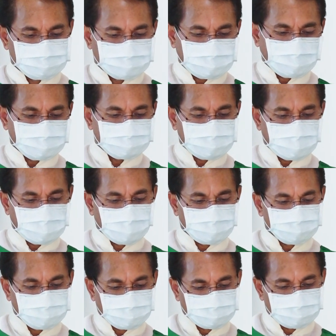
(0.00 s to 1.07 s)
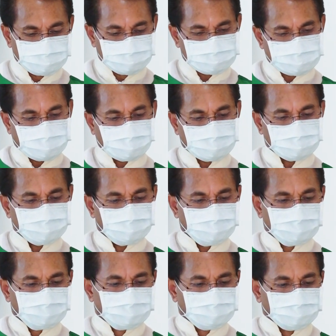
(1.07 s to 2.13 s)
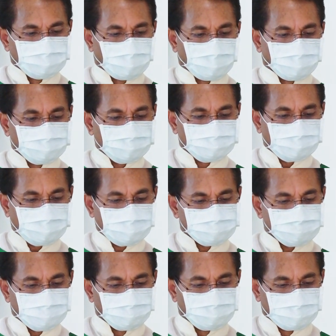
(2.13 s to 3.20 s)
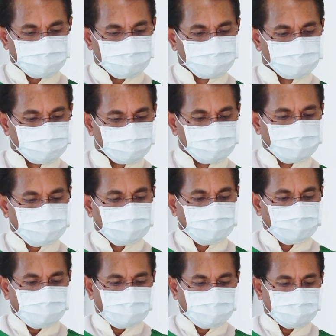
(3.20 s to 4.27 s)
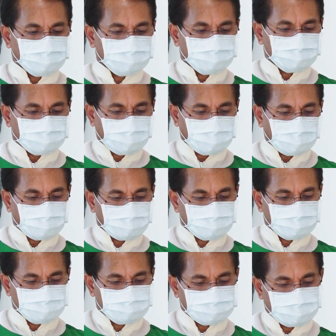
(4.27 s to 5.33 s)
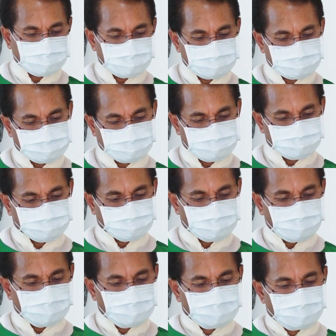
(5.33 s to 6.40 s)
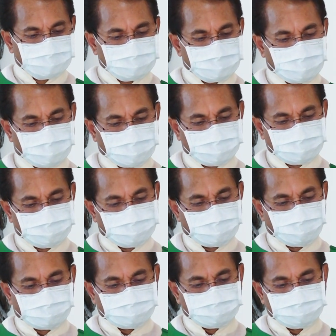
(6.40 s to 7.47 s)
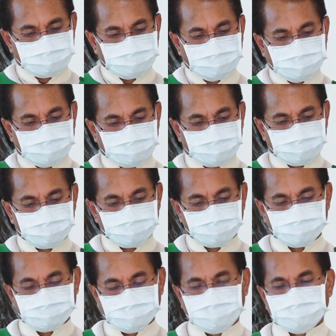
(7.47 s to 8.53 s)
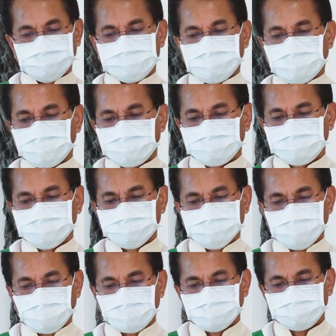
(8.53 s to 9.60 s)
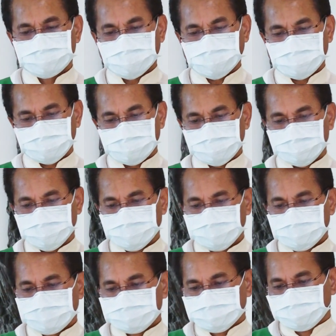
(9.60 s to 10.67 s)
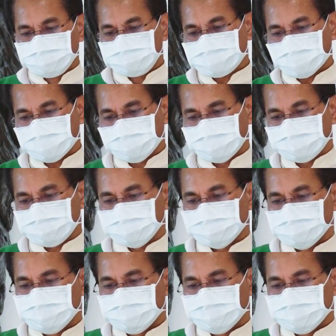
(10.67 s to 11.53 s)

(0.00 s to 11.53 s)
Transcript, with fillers: 站在平地上，有一大群门徒和他在一起，又有很多人从犹太、耶路撒冷